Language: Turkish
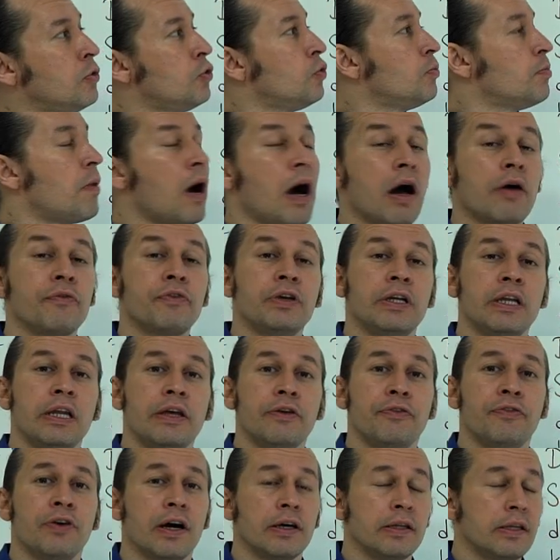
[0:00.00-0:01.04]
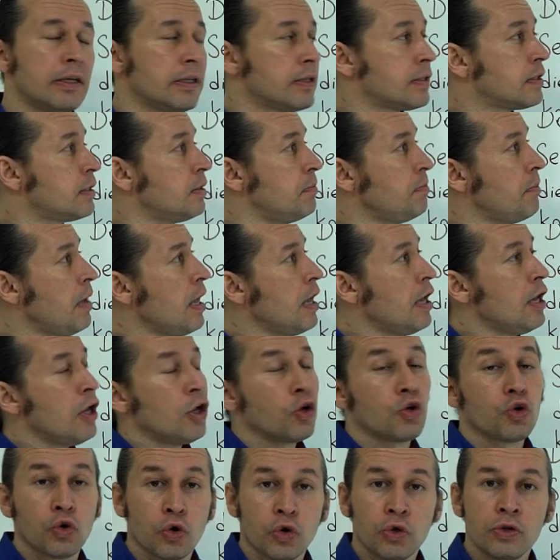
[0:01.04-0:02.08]
Bunu maviyle ifade ettim.
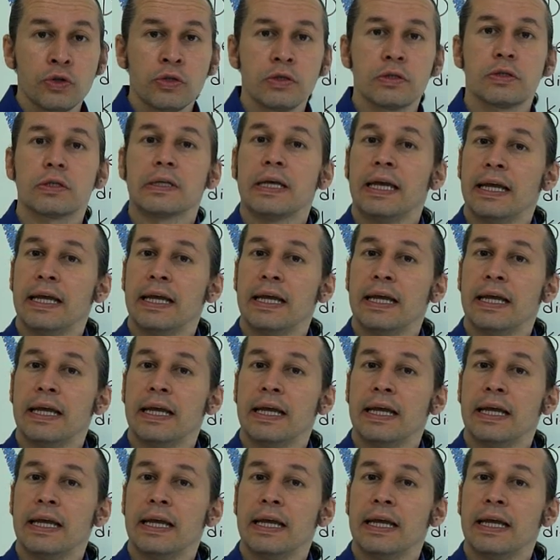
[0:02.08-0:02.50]
Grund